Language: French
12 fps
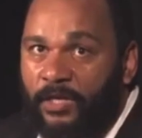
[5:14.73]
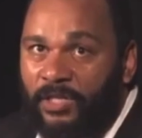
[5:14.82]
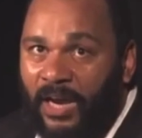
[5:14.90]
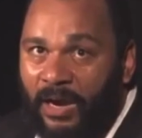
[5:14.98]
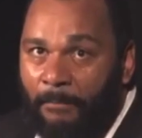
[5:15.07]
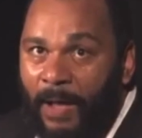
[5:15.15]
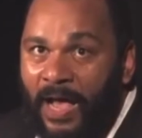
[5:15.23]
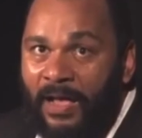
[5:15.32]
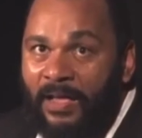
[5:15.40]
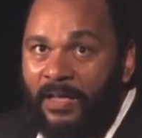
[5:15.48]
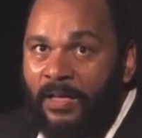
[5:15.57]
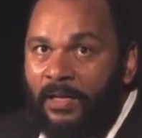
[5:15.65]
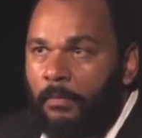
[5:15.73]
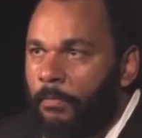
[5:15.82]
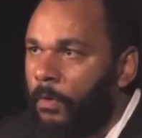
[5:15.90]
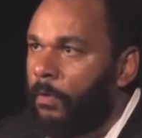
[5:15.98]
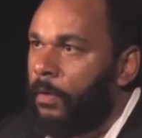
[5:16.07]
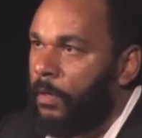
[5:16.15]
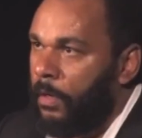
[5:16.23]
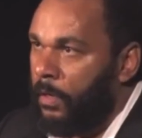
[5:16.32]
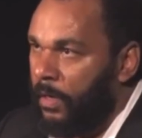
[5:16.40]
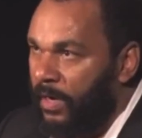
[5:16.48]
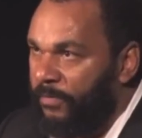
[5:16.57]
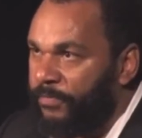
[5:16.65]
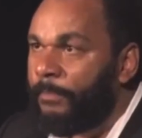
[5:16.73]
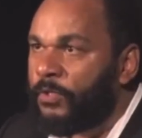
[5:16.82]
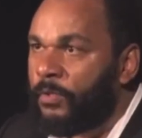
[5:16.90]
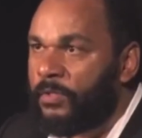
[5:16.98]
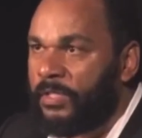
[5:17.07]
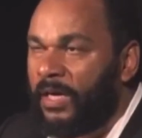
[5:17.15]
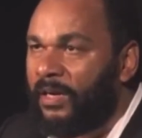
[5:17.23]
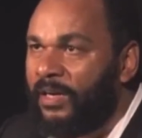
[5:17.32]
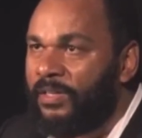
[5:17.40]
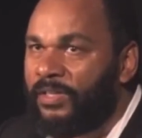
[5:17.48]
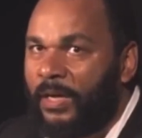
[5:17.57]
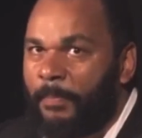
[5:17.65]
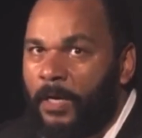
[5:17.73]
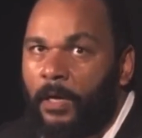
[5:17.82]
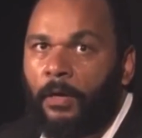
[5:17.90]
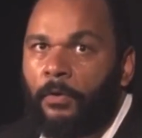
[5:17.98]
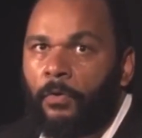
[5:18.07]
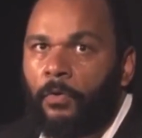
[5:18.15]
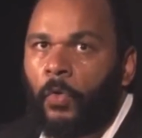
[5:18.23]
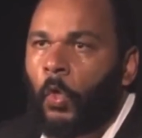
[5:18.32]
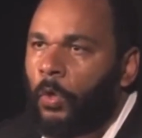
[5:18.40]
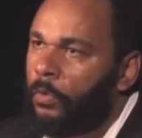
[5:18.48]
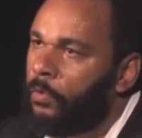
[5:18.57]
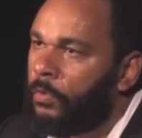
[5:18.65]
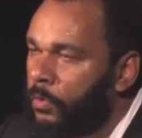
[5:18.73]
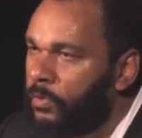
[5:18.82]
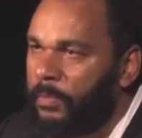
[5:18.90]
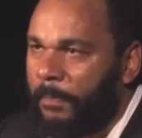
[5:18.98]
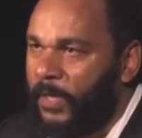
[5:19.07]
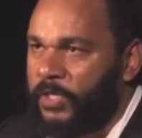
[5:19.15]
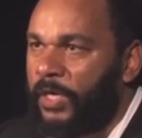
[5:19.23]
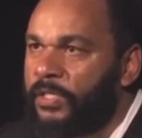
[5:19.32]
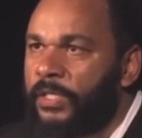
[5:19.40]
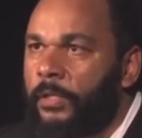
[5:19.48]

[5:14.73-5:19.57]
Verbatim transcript: là-bas, bon, euh, les femmes sont stérilisées maintenant. C'est pas gentil